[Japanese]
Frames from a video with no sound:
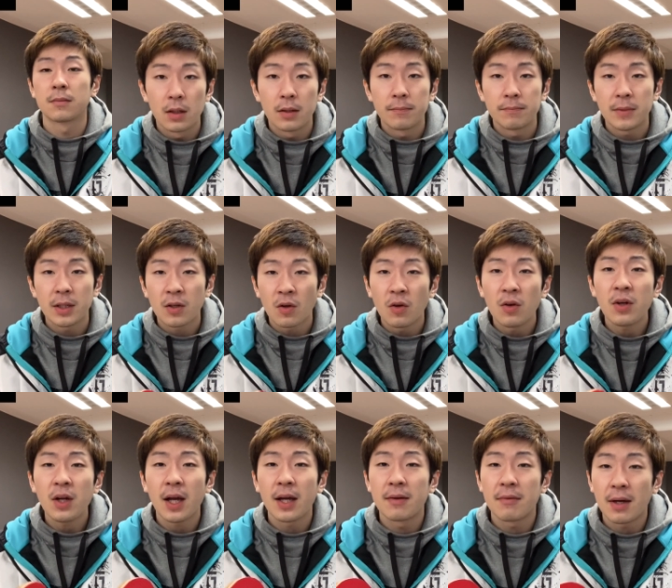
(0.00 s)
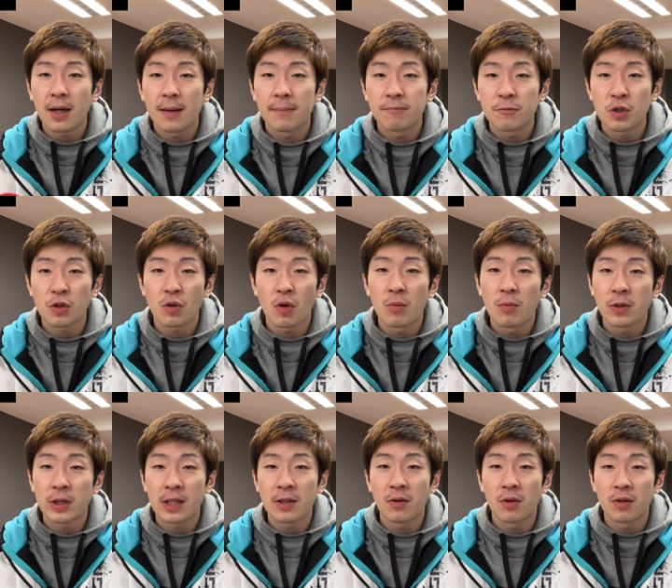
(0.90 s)
で今回はちょっと
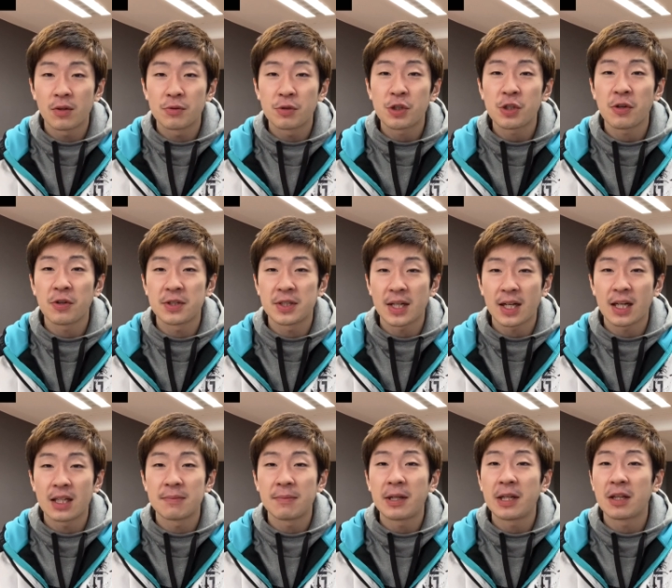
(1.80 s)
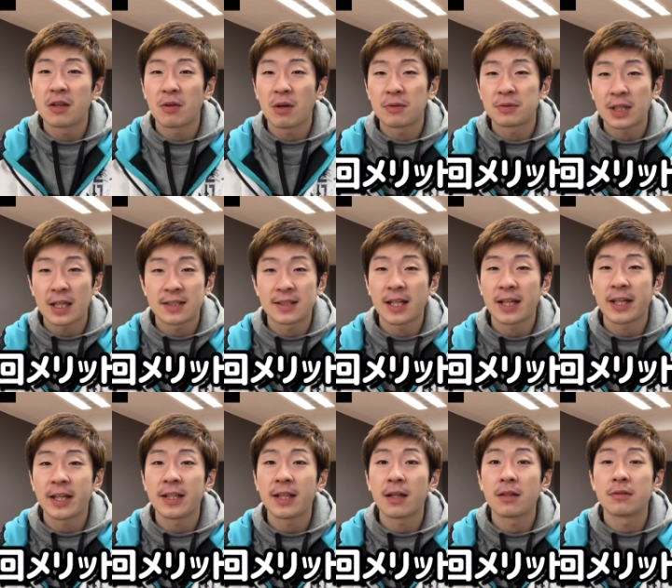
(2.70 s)
表の後ろに下がるメリットは2つだ
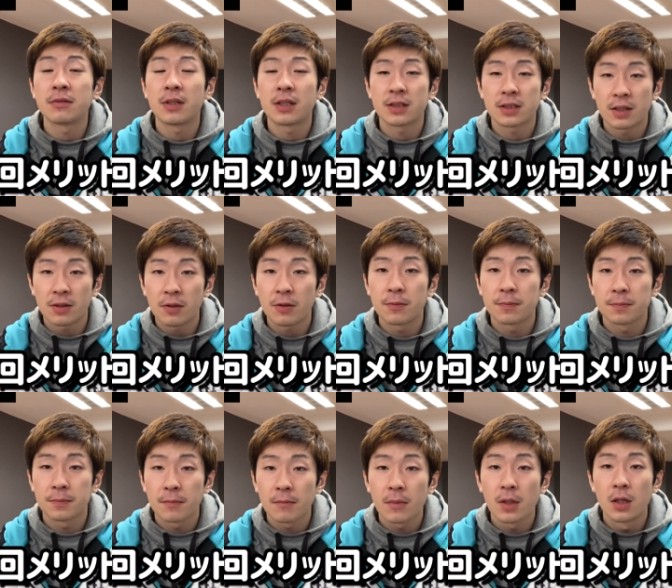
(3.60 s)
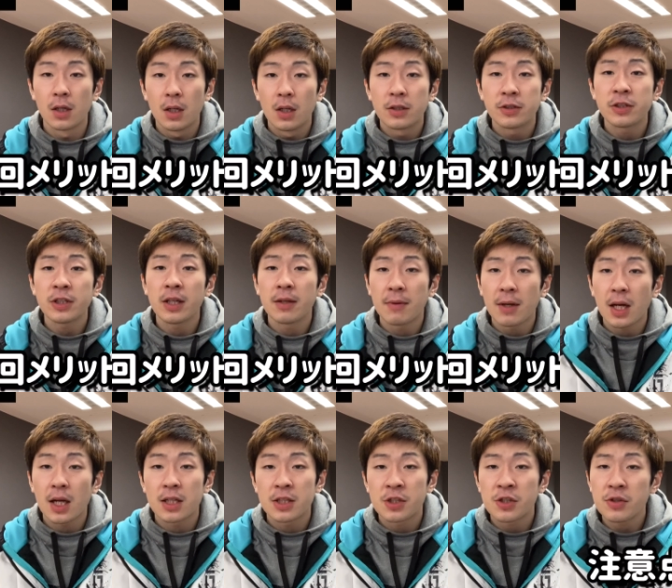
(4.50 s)
けになるんですけど次
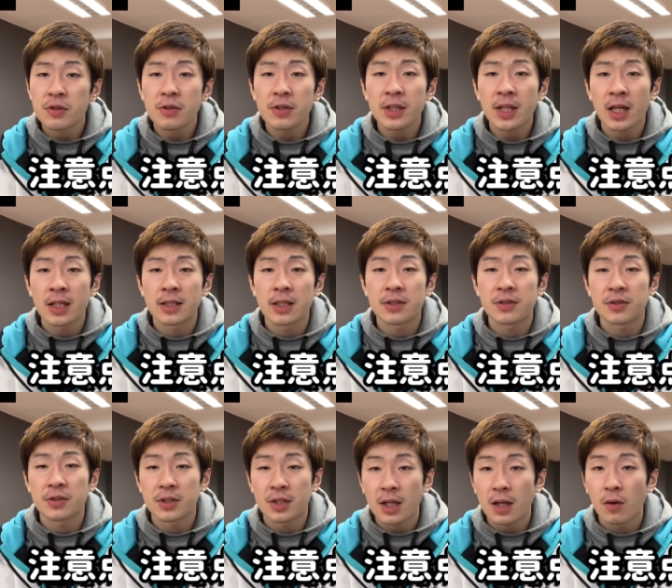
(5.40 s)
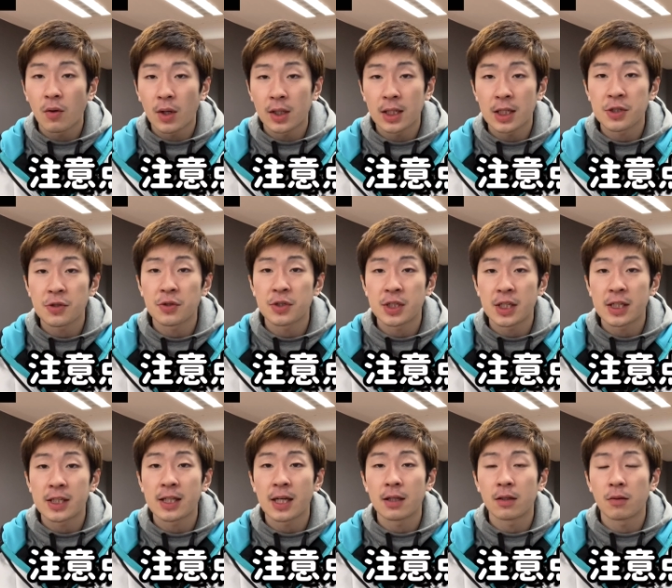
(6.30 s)
は注意点についてお話をしてい
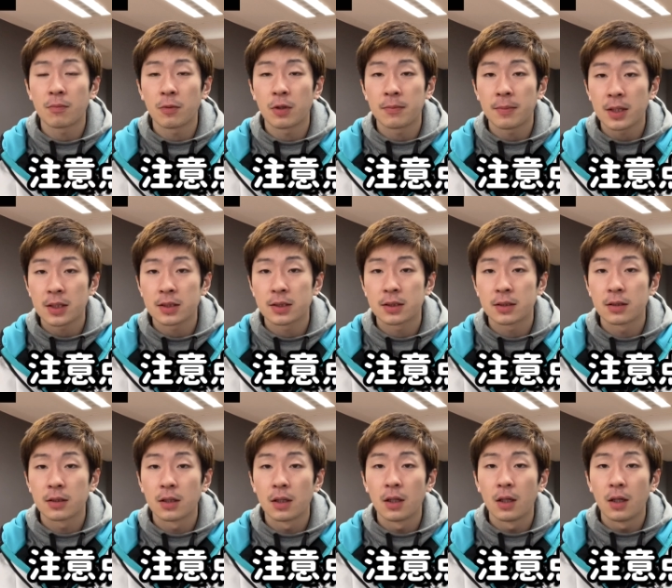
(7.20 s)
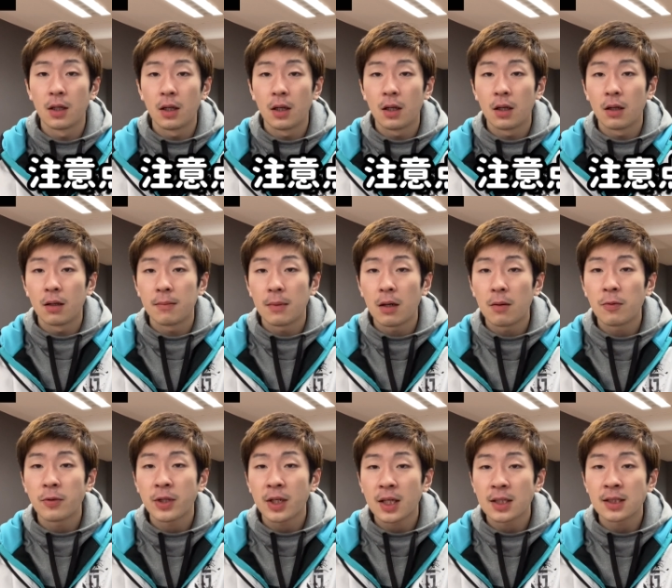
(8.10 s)
きたいと思います、まあ、
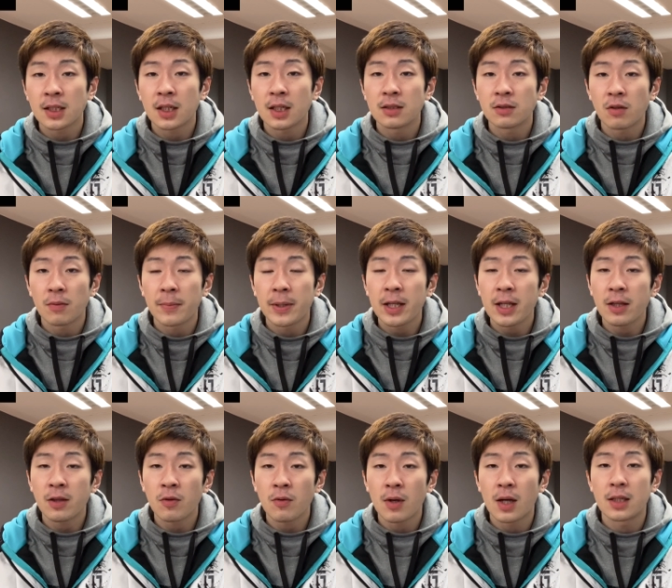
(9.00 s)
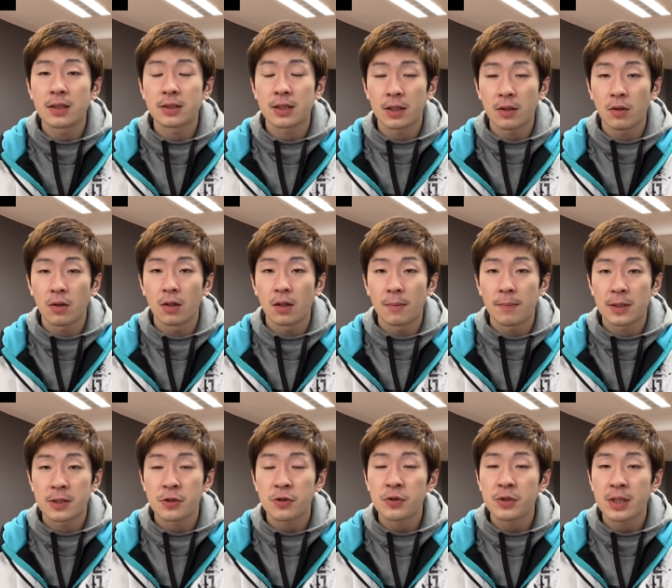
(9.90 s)
表が下がるとメリットはあるけど、ま
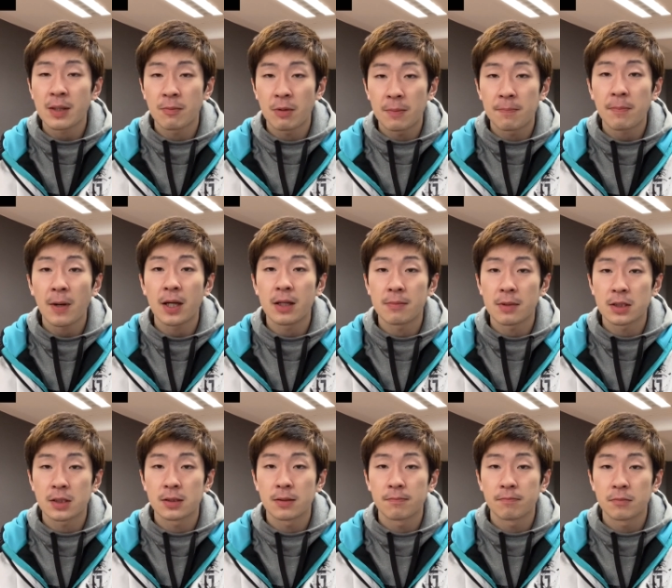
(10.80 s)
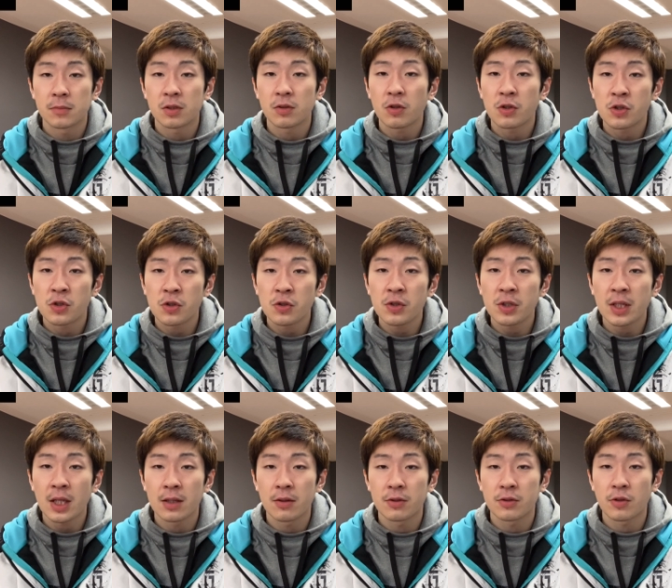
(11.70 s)
あ、注意点もいっぱいありますその注意
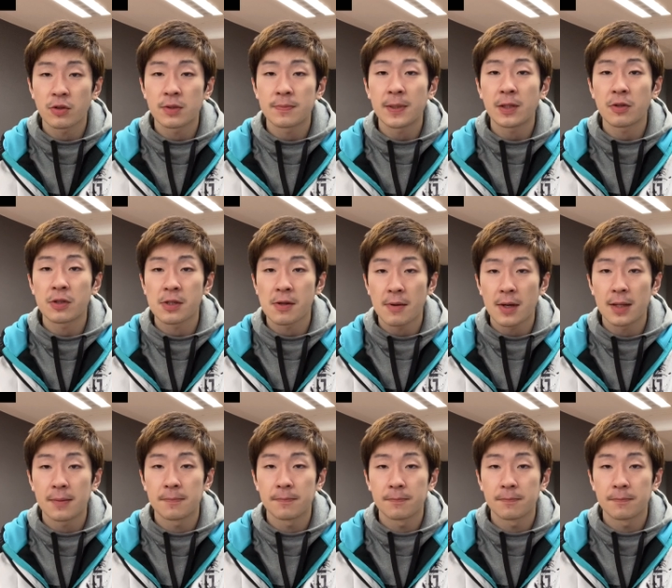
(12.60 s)
点の1つ目としては